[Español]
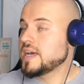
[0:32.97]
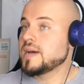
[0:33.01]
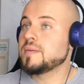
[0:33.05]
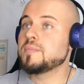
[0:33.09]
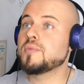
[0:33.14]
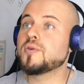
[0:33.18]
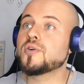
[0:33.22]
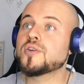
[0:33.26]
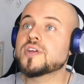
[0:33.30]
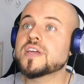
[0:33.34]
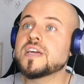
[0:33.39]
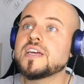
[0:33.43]

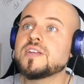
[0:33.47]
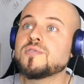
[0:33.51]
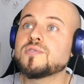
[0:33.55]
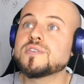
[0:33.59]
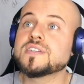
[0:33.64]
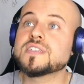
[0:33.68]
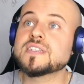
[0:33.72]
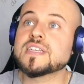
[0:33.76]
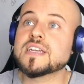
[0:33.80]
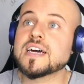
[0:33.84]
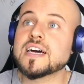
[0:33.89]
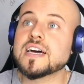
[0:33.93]
porque
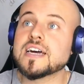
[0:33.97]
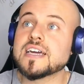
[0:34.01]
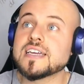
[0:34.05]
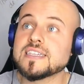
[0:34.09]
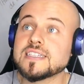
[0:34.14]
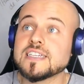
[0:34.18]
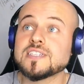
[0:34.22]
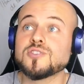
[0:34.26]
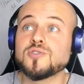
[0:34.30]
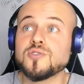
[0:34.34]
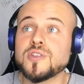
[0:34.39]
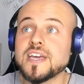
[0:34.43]
nuestra, esta
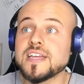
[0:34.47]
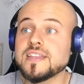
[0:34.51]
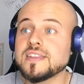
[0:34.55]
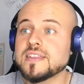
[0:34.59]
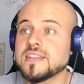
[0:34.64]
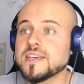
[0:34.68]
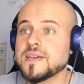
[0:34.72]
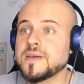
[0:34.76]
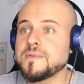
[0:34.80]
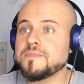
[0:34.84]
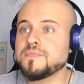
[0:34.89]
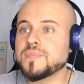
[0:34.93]

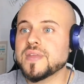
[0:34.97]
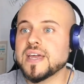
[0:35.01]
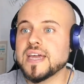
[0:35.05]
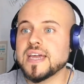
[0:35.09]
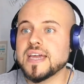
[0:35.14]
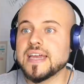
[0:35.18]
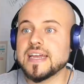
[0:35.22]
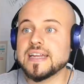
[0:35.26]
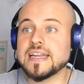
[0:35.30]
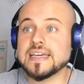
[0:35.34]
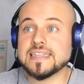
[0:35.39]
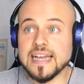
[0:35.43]
estudiante,
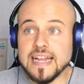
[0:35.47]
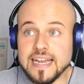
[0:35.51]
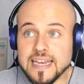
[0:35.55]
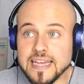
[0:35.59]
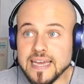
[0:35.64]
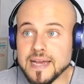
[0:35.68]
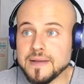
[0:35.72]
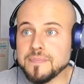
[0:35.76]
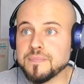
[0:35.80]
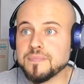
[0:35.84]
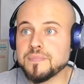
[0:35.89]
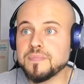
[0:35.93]
eh,
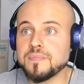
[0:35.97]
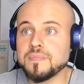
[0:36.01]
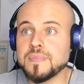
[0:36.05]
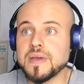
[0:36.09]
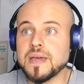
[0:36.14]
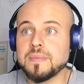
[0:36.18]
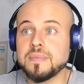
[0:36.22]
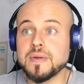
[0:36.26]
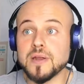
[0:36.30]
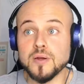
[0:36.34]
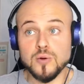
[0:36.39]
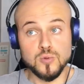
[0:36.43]
Natalia, me
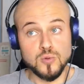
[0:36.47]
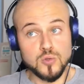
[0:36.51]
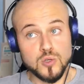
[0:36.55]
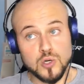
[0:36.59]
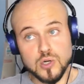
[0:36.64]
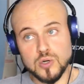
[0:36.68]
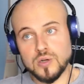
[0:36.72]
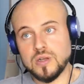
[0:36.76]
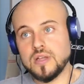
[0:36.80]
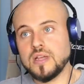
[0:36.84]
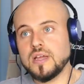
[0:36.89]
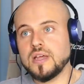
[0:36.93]

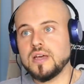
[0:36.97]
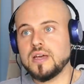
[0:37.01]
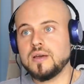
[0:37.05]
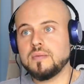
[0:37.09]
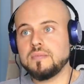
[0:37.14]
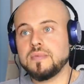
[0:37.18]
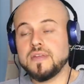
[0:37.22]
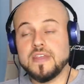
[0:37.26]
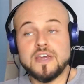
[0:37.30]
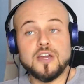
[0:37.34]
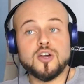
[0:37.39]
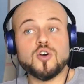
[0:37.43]
preguntó,
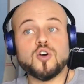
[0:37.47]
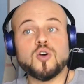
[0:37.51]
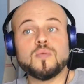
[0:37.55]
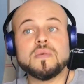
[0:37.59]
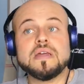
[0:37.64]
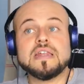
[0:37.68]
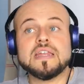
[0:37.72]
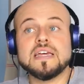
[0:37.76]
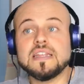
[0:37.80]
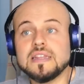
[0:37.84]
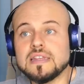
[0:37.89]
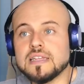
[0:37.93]
me dijo,
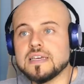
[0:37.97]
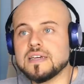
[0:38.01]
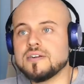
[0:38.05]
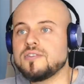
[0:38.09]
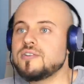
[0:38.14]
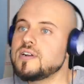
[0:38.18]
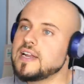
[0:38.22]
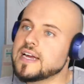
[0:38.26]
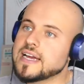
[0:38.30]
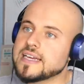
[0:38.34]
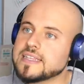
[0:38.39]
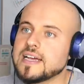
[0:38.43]
Vicente,
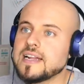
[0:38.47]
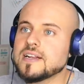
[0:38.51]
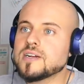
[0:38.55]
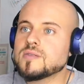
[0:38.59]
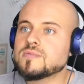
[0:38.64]
hola, ¿qué tal?